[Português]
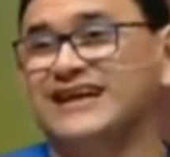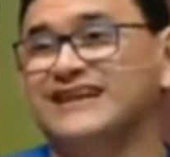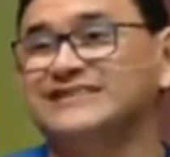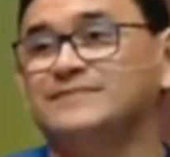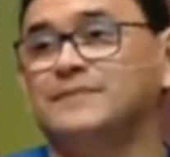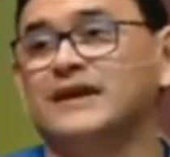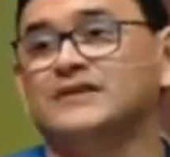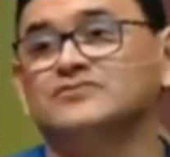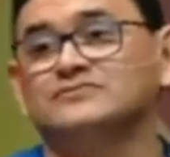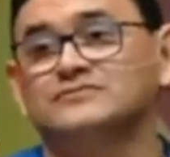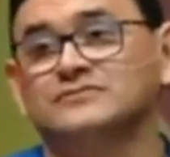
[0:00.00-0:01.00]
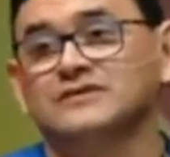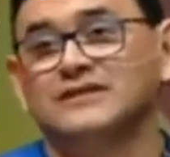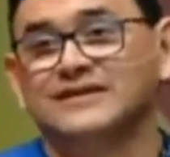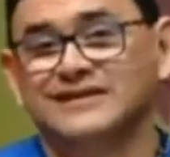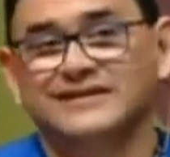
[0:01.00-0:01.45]
esperto.
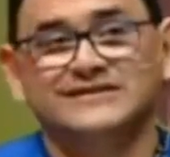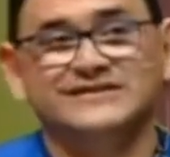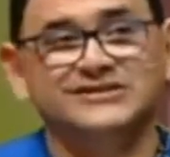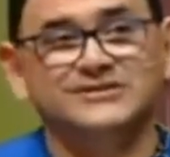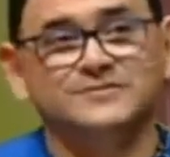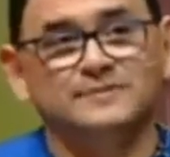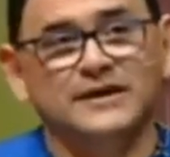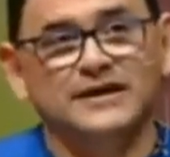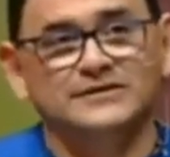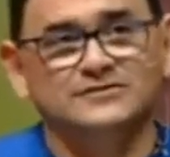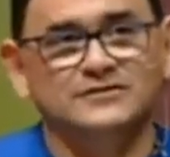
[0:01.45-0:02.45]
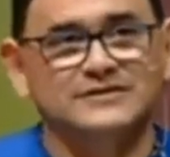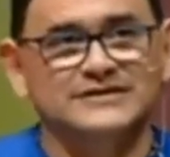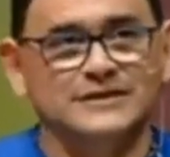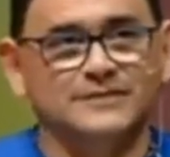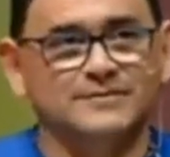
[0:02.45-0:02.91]
Seja esperto como
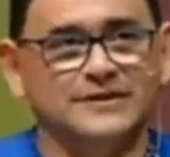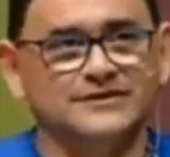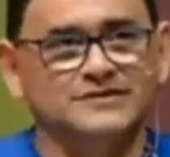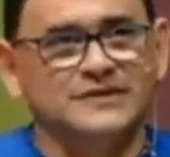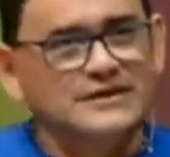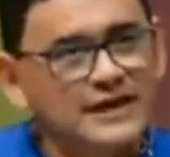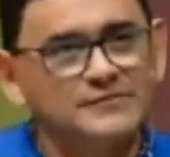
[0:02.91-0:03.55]
a serpente, que é a